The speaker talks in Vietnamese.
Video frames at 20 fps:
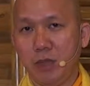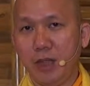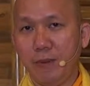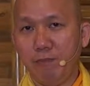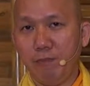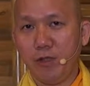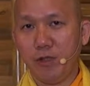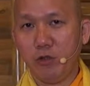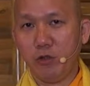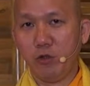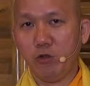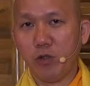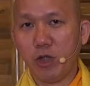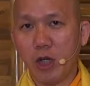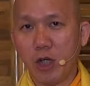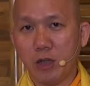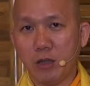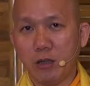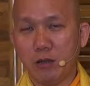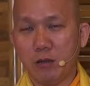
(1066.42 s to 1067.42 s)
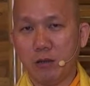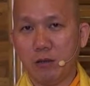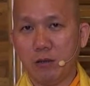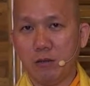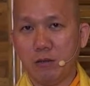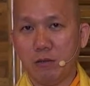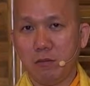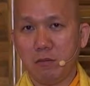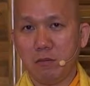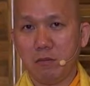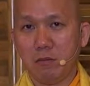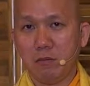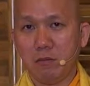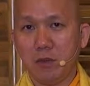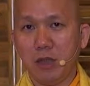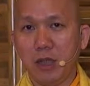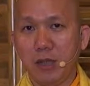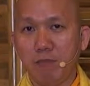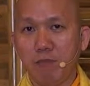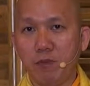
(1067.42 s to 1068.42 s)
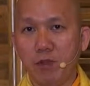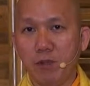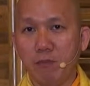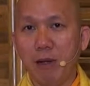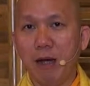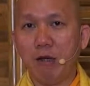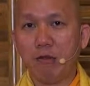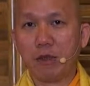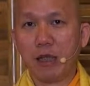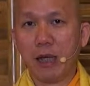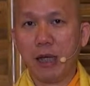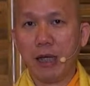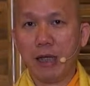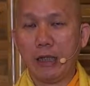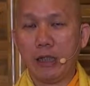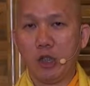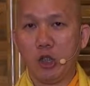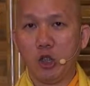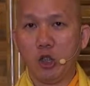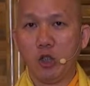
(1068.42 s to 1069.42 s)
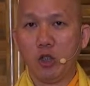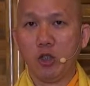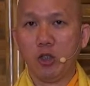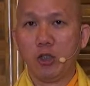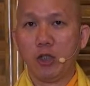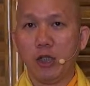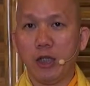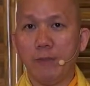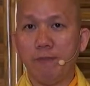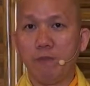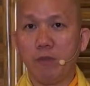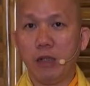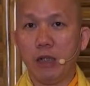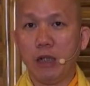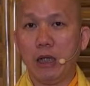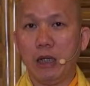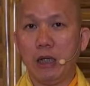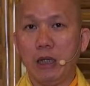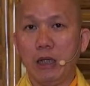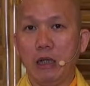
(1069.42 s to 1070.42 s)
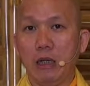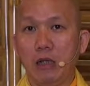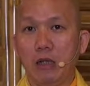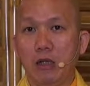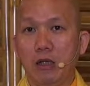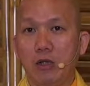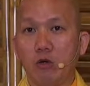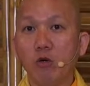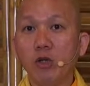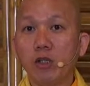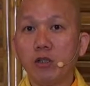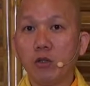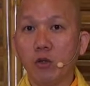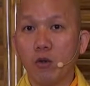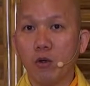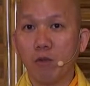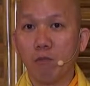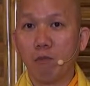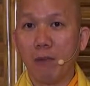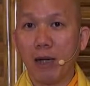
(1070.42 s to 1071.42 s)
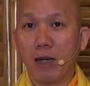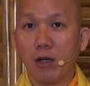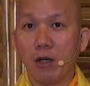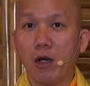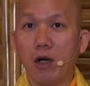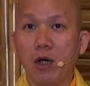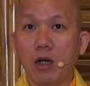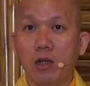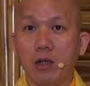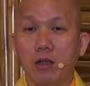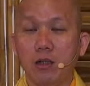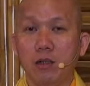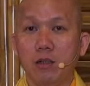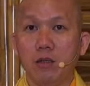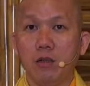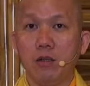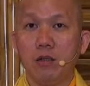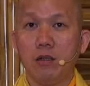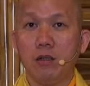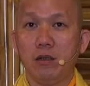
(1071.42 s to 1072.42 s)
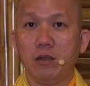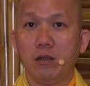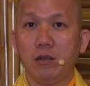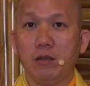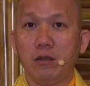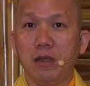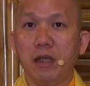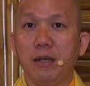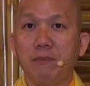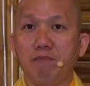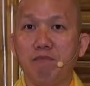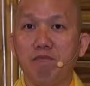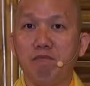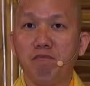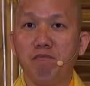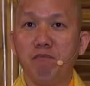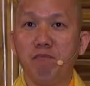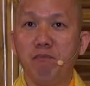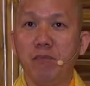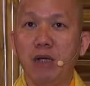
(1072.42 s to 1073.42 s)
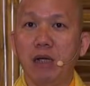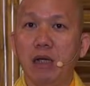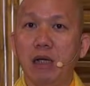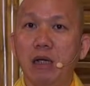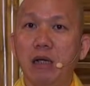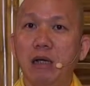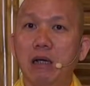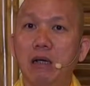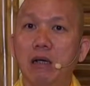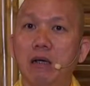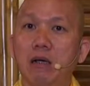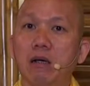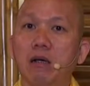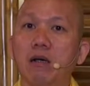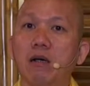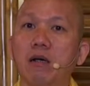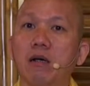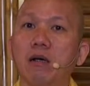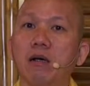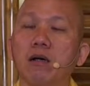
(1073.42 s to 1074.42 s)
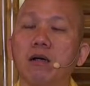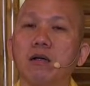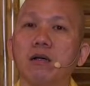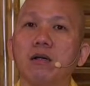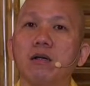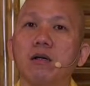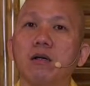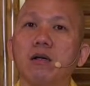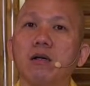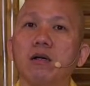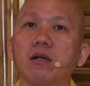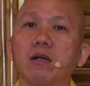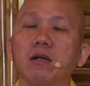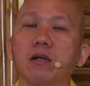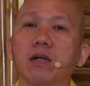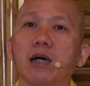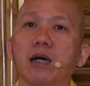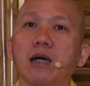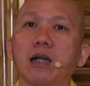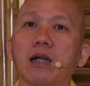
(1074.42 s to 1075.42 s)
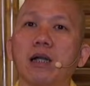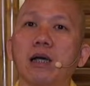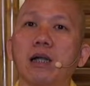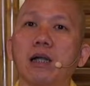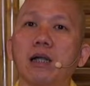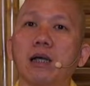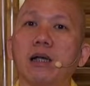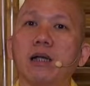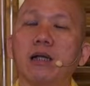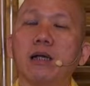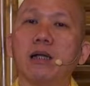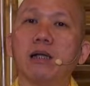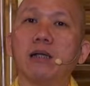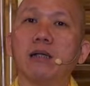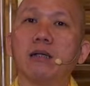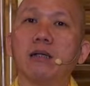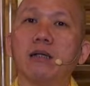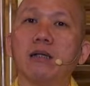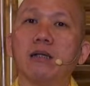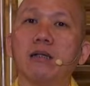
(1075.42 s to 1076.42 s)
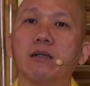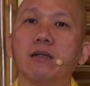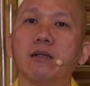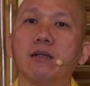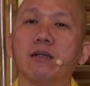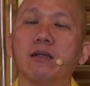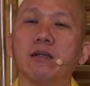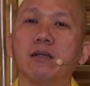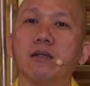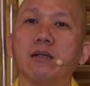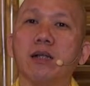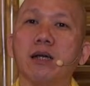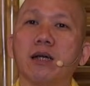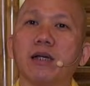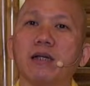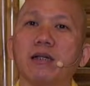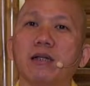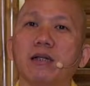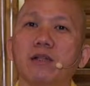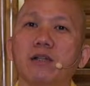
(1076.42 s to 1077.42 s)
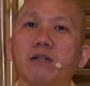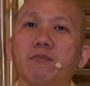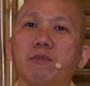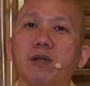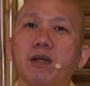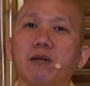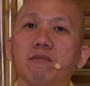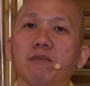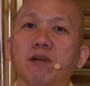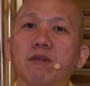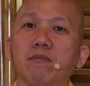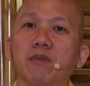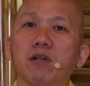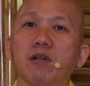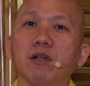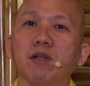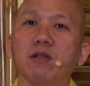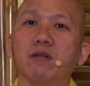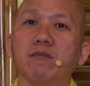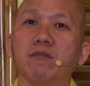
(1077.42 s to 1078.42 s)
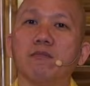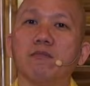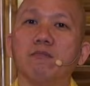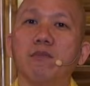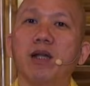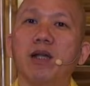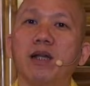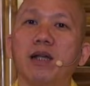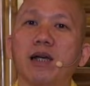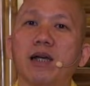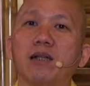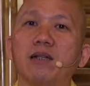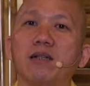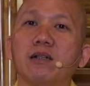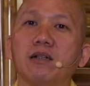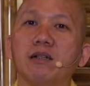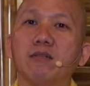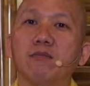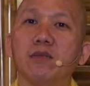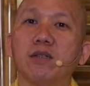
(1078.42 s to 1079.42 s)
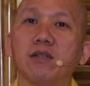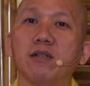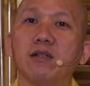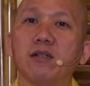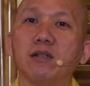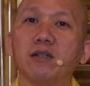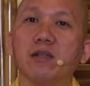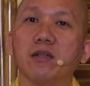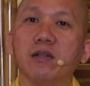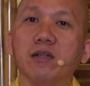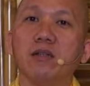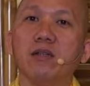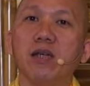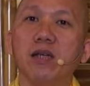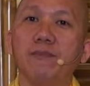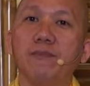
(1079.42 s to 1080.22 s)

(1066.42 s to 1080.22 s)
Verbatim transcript: nghiệp là chủ nhân nghiệp là bào thai nghiệp là quyến thuộc bà con nghiệp là là là là là cái người mà, mà, mà mình là cái người mà thừa tự